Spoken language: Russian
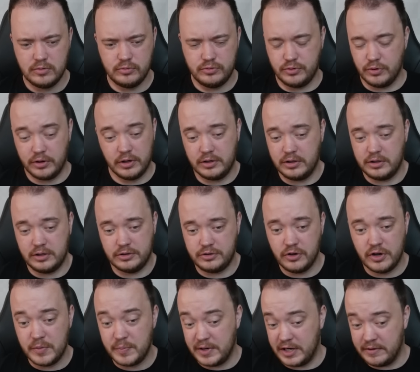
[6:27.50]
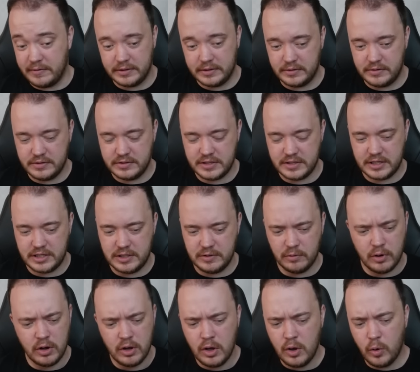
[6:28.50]
У черных, у черных
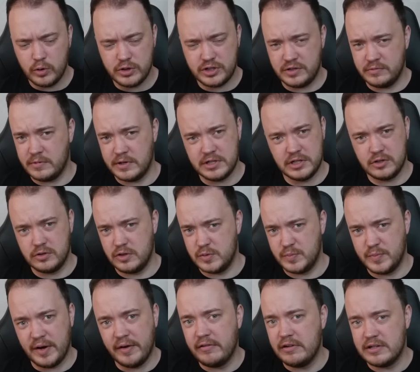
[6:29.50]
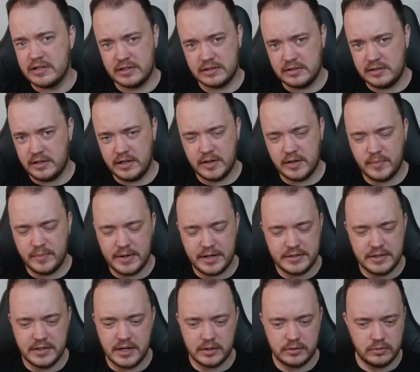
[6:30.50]
инициативу. Очень важно, что избавились от слона
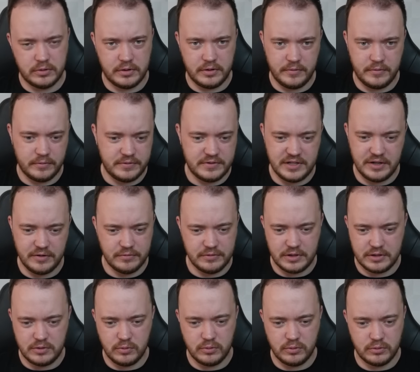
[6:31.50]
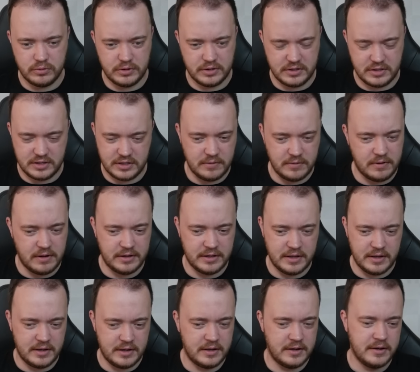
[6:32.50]
b1, который вот все вот эти угрозы создавал
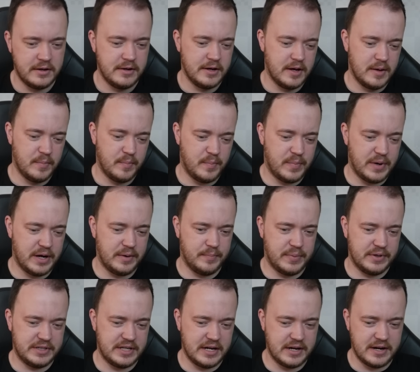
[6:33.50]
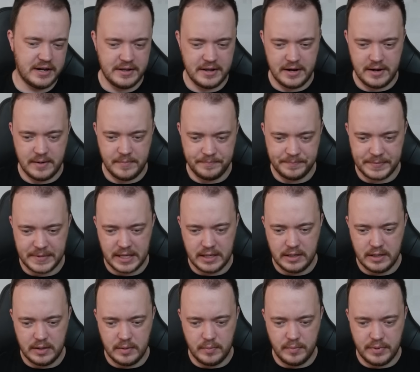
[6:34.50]
на, по, по диагонали.
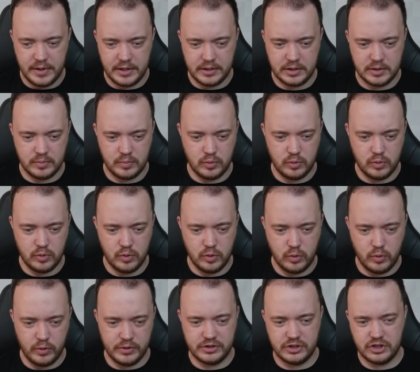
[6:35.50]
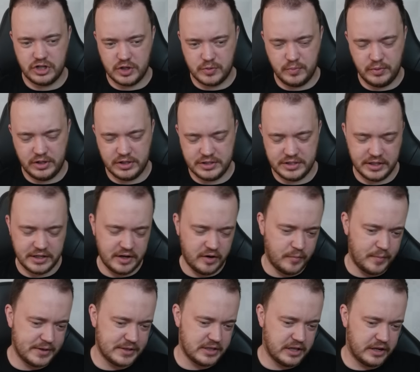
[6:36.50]
Поэтому конь c6 было сыграно
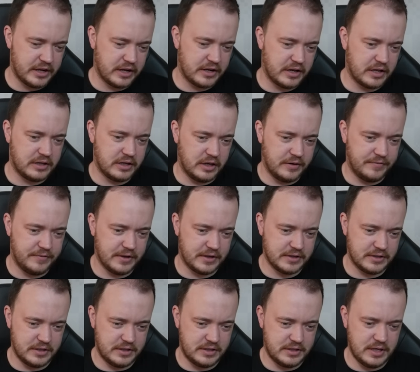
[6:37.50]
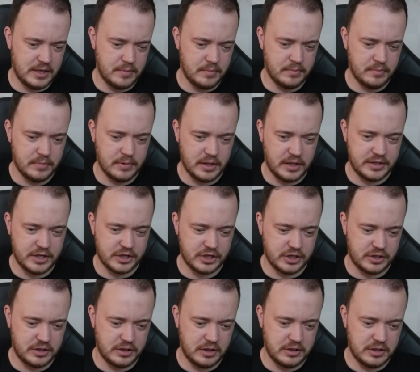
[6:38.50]
вместо ладья d3, ферзь c7, ладья
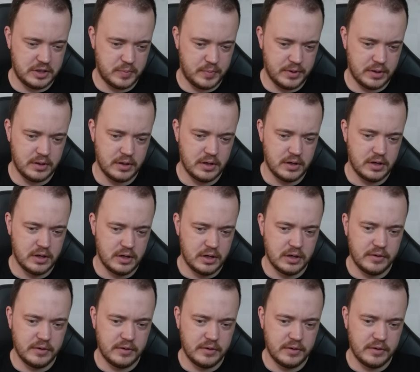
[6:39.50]
g3, теперь